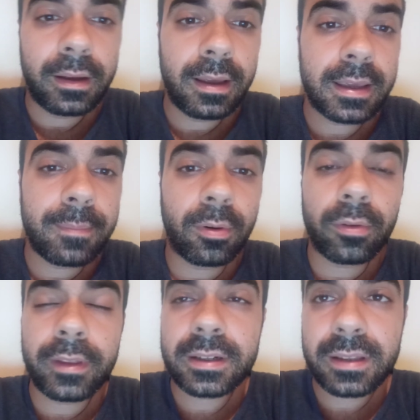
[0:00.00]
equipo
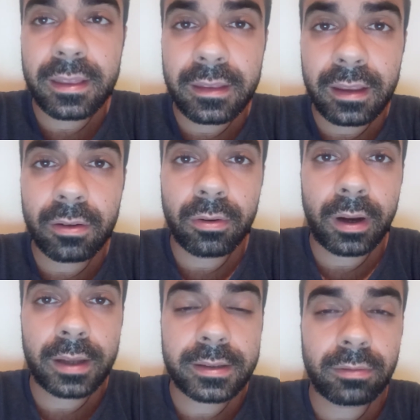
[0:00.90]
descendido
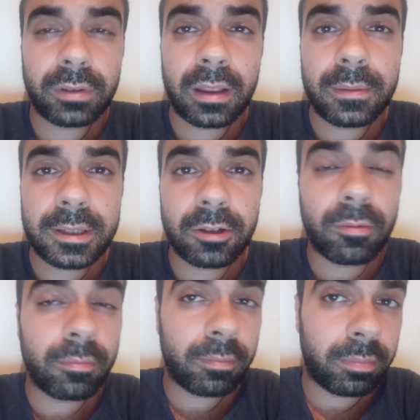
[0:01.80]
a la segunda
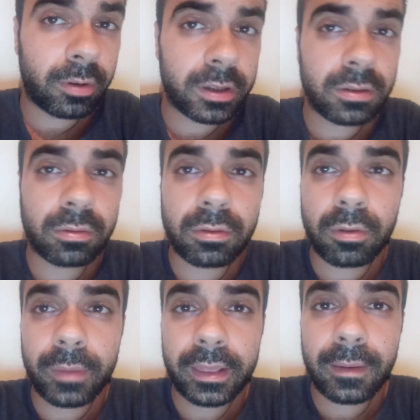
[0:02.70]
división, por eso
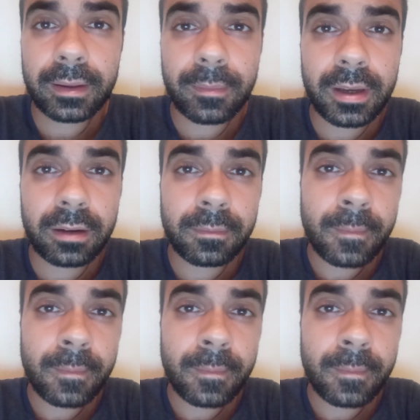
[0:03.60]
comentaba también